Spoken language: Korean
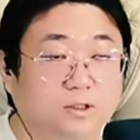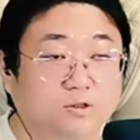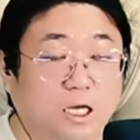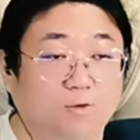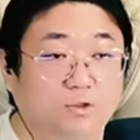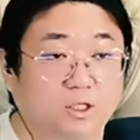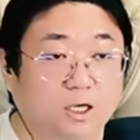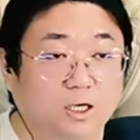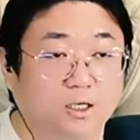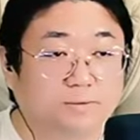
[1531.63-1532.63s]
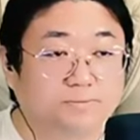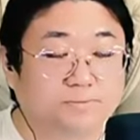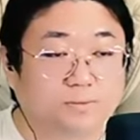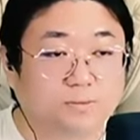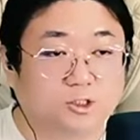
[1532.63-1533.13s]
이거 타고 있다가
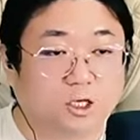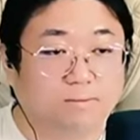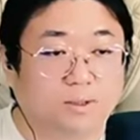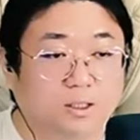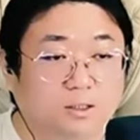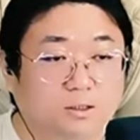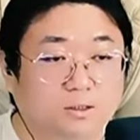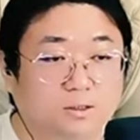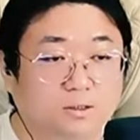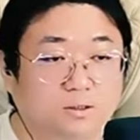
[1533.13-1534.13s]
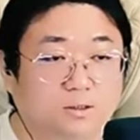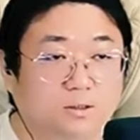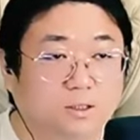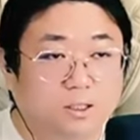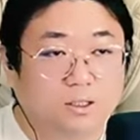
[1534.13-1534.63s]
잠깐만
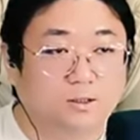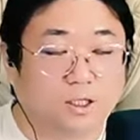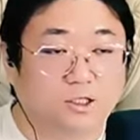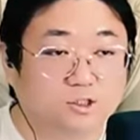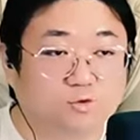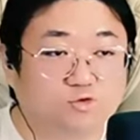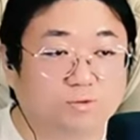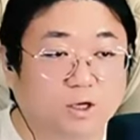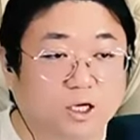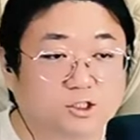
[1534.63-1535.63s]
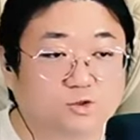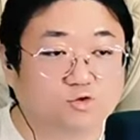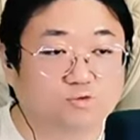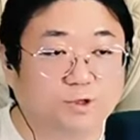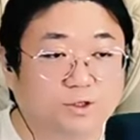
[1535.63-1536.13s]
내가 신호 주면 가 언제?
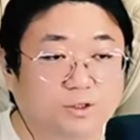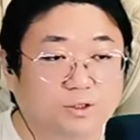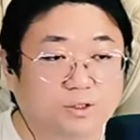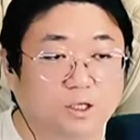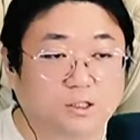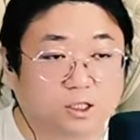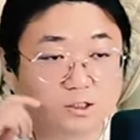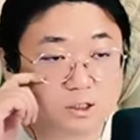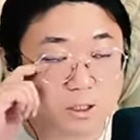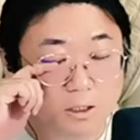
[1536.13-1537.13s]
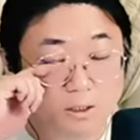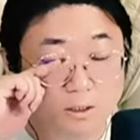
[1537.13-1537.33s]
신호 주면 아직 아직